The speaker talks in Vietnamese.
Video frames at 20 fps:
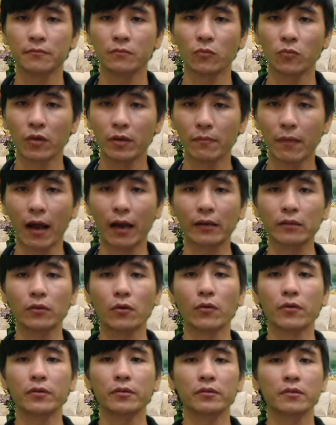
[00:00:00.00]
nguyên bản
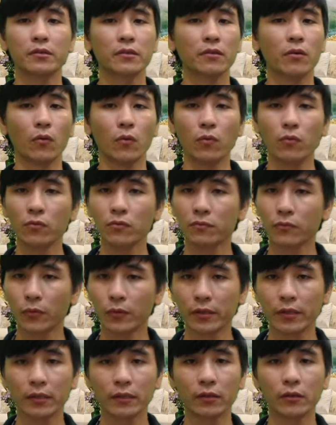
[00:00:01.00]
thôi chưa đủ nguyên
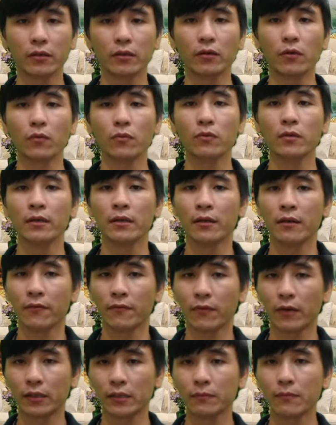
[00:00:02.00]
dinh thôi chưa đủ
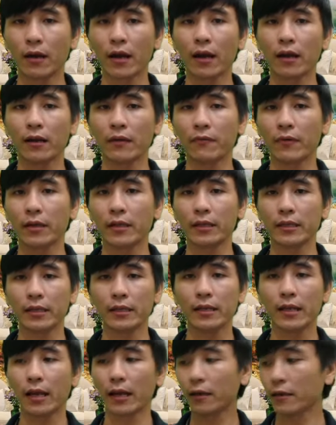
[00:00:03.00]
và thứ ba là phải là chính
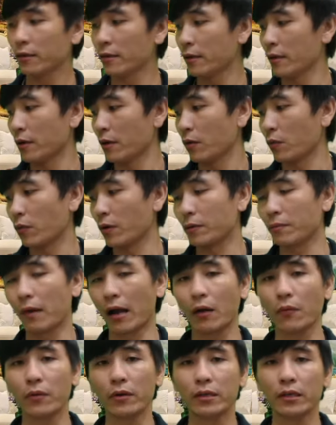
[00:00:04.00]
hãng nguyên
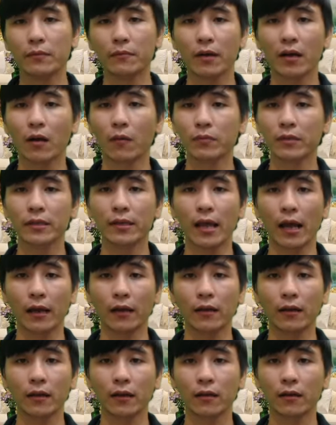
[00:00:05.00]
bản nguyên dinh mà không chính hãng
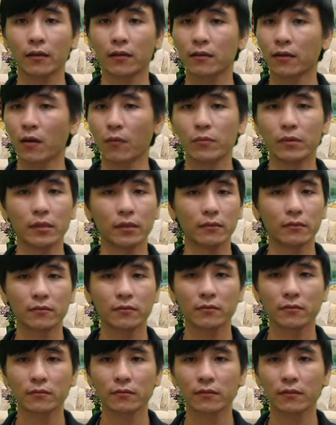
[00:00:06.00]
à? không được
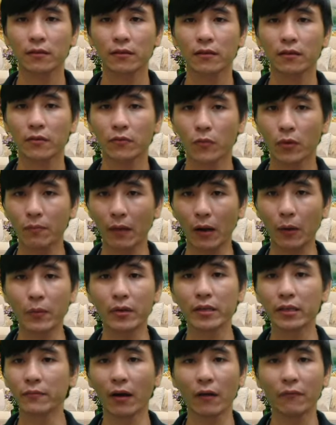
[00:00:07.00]
nguyên bản nguyên
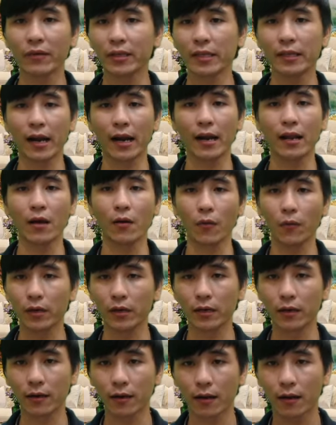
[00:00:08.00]
dinh mà không phải chính hãng là không có được
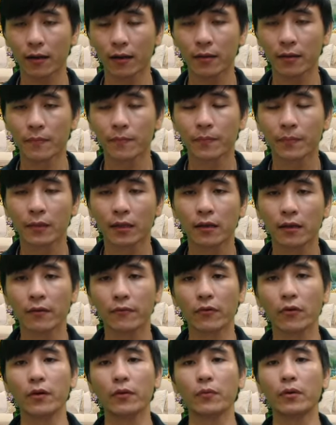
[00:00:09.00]
rồi đó
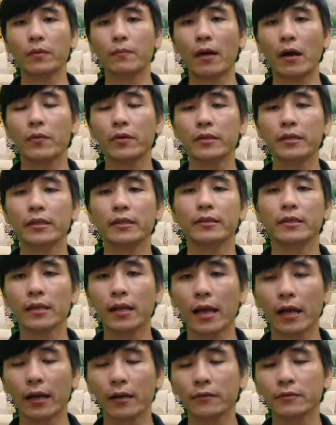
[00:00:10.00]
rồi nguyên bản nguyên dinh chính
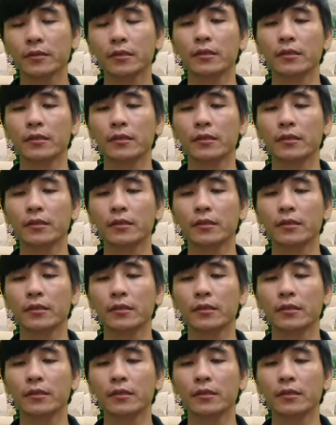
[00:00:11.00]
hãng